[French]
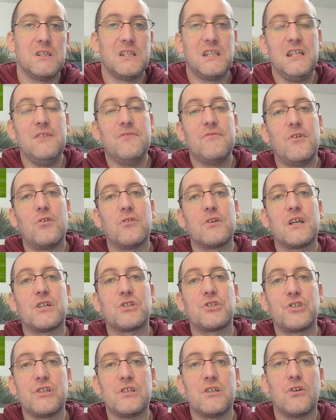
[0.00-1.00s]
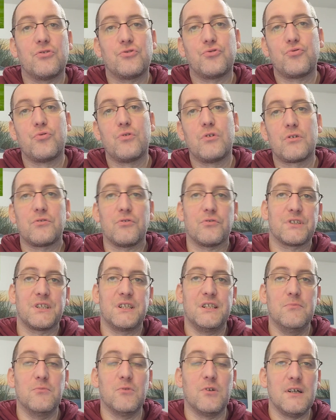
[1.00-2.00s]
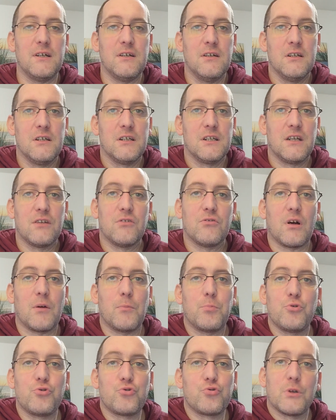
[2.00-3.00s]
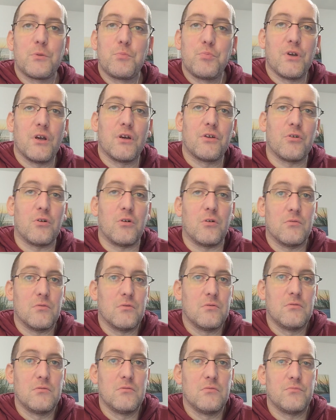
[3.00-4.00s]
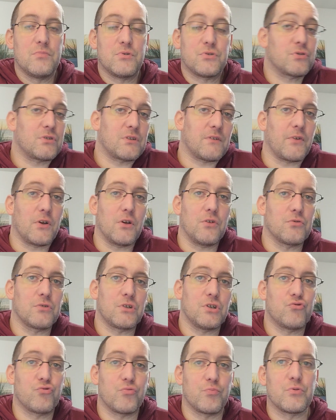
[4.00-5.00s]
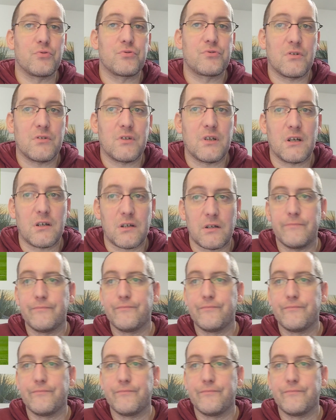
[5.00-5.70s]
qui va engager un joueur dans 6 mois qui n'aura plus joué depuis un an Puisque ça fait un an qu'il ne joue plus au standard.